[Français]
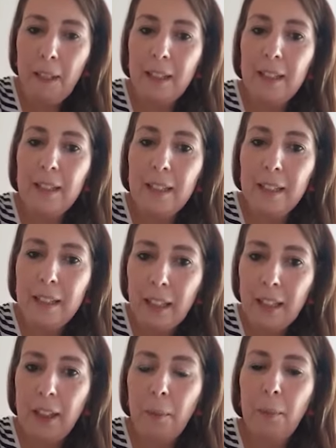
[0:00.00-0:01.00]
Et c'est
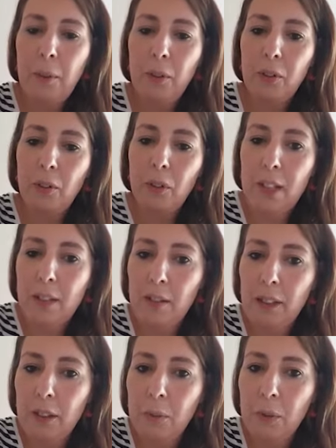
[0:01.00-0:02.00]
ça qu'apporte la
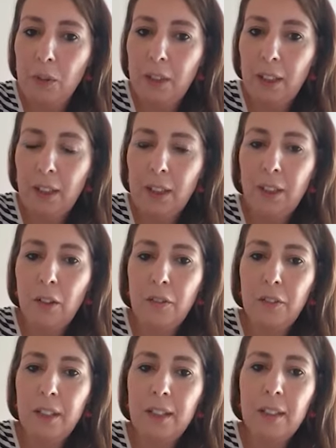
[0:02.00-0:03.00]
santé communautaire, en
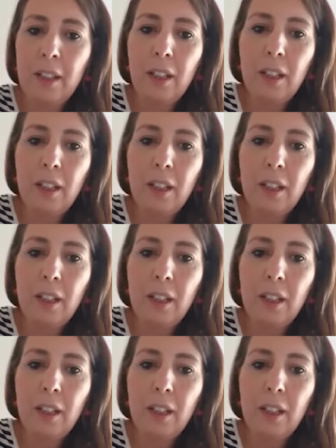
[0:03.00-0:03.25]
fait.